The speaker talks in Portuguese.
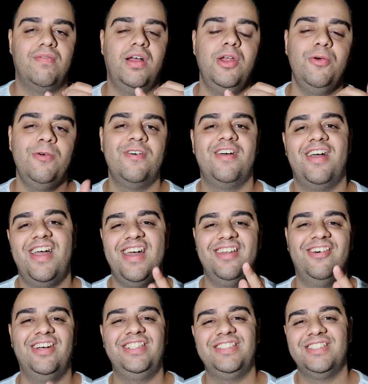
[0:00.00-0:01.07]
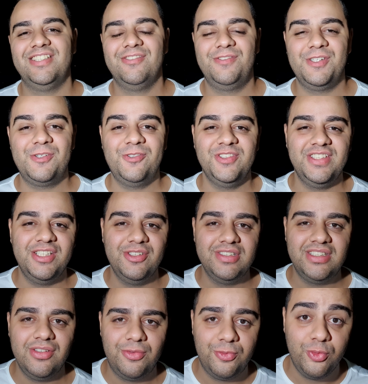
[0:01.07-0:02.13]
Valeu, é nóis, fique com
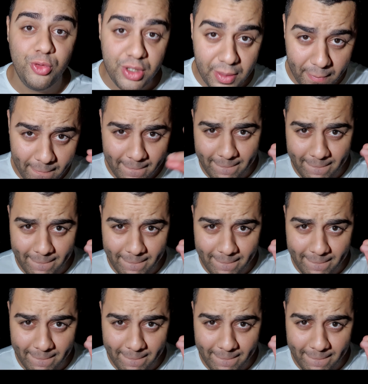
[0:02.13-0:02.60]
Deus e fui!